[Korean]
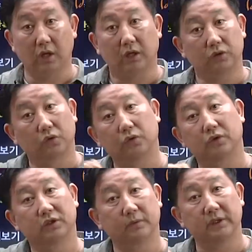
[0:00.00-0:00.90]
그러니까 손으로
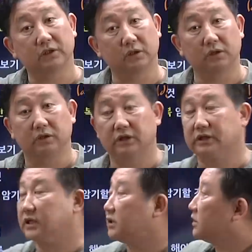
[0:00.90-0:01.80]
쓰면서
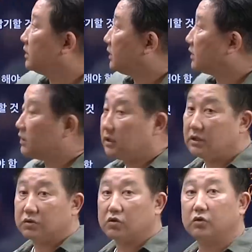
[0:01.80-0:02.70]
직장인들은
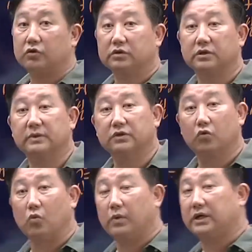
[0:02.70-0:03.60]
손으로 쓰면서
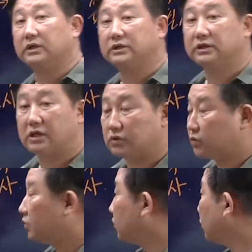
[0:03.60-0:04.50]
공부하는 거니까. 그죠?